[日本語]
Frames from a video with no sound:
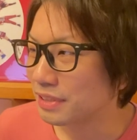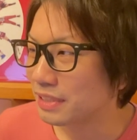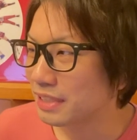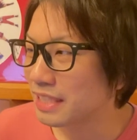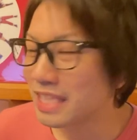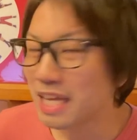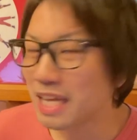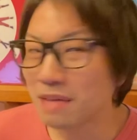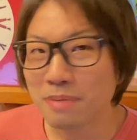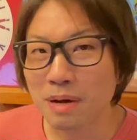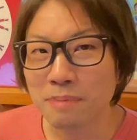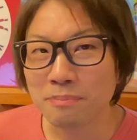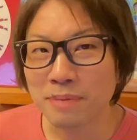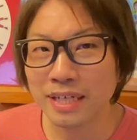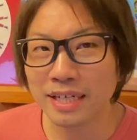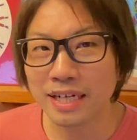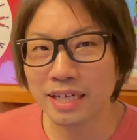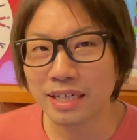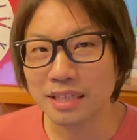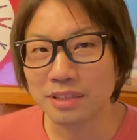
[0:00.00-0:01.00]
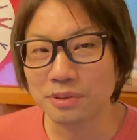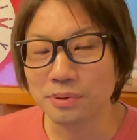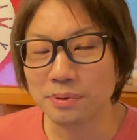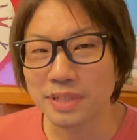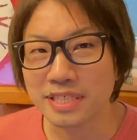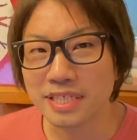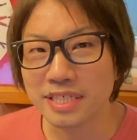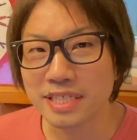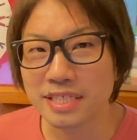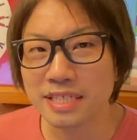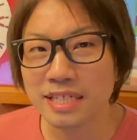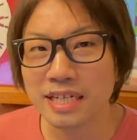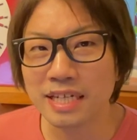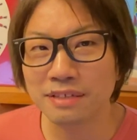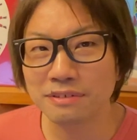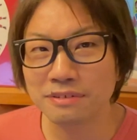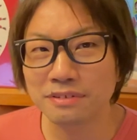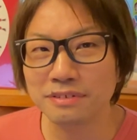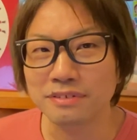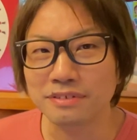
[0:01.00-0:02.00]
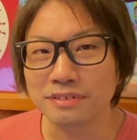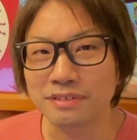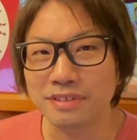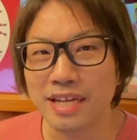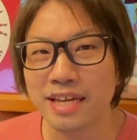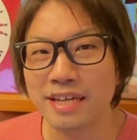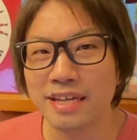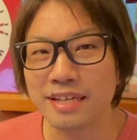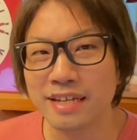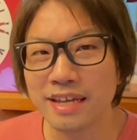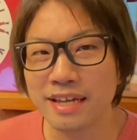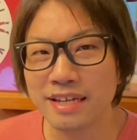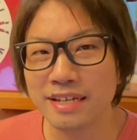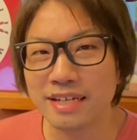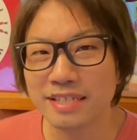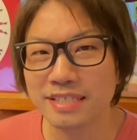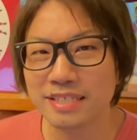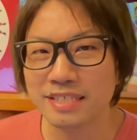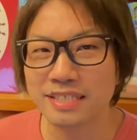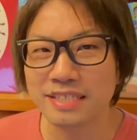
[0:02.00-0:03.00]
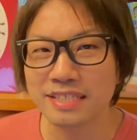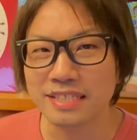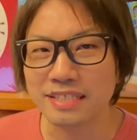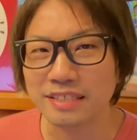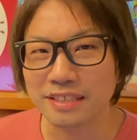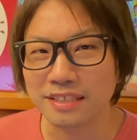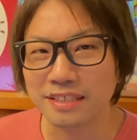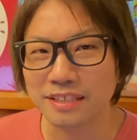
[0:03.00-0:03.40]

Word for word: 稲葉真中とは違うレイレイらしい